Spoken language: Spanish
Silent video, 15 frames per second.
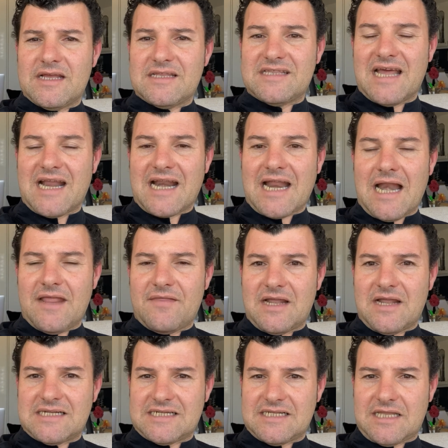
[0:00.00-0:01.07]
de,
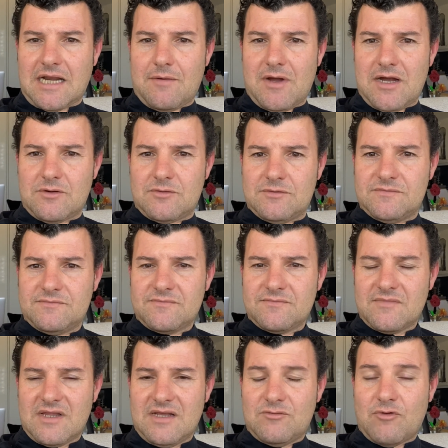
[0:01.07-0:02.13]
realizar ese trabajo.
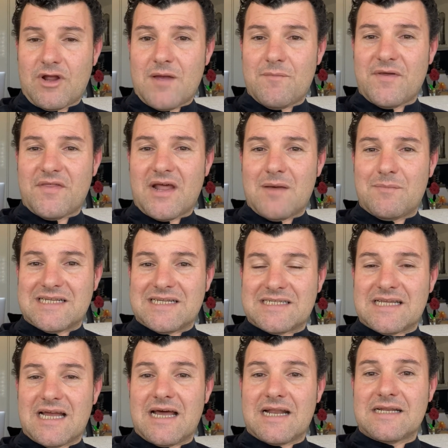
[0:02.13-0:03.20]
Tenemos que empezar a
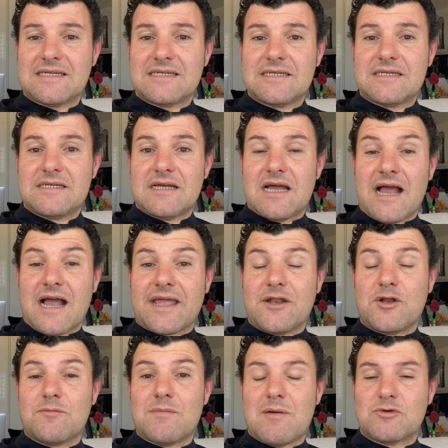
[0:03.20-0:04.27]
pensar a qué
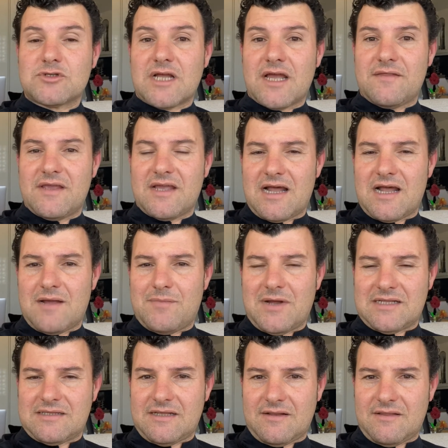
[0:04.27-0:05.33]
nos vamos a dedicar a
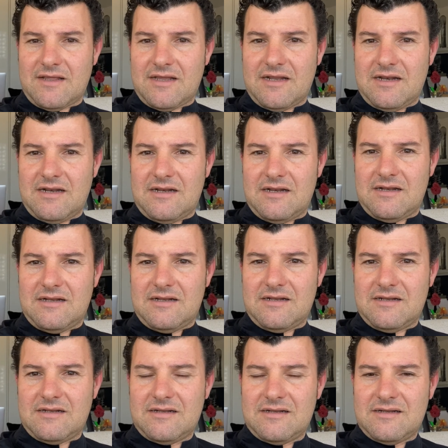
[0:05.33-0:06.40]
partir del,
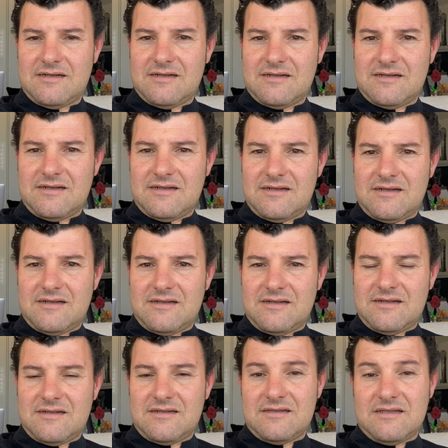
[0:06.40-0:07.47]

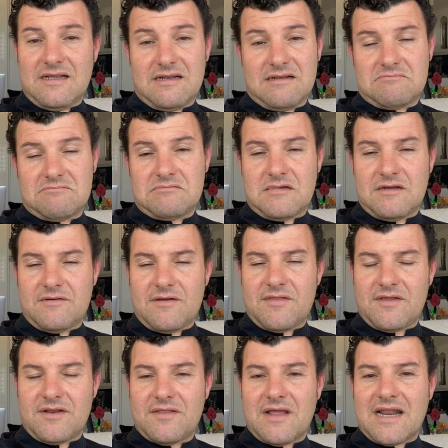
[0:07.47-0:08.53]
del,
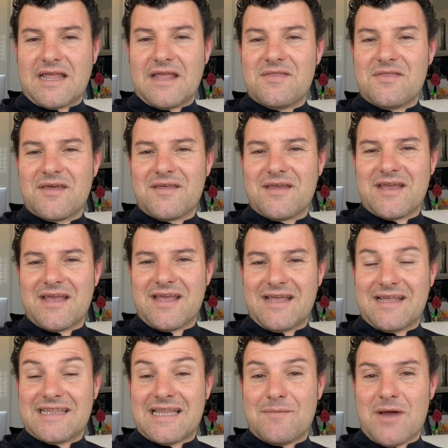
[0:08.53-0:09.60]
decir, del 15
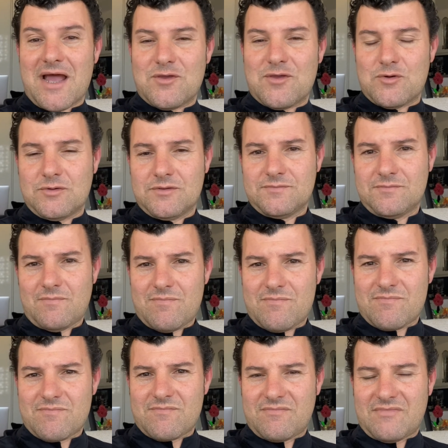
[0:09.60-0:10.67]
de, de mayo.
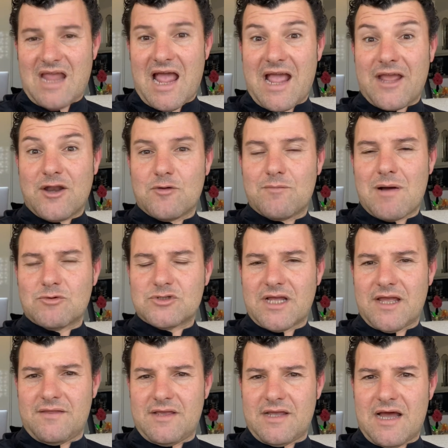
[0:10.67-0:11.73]
¿A qué nos vamos a
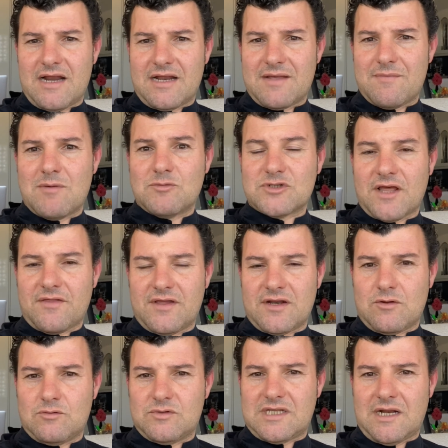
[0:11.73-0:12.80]
dedicar? ¿Qué vamos a hacer
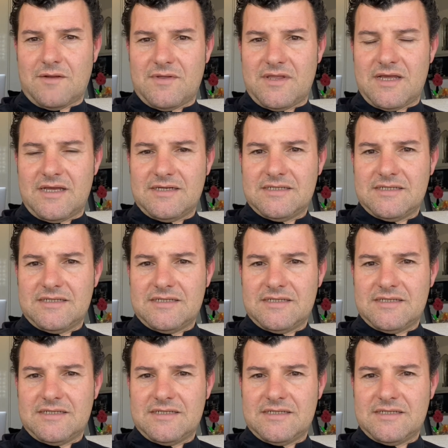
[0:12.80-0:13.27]
con nuestra vida?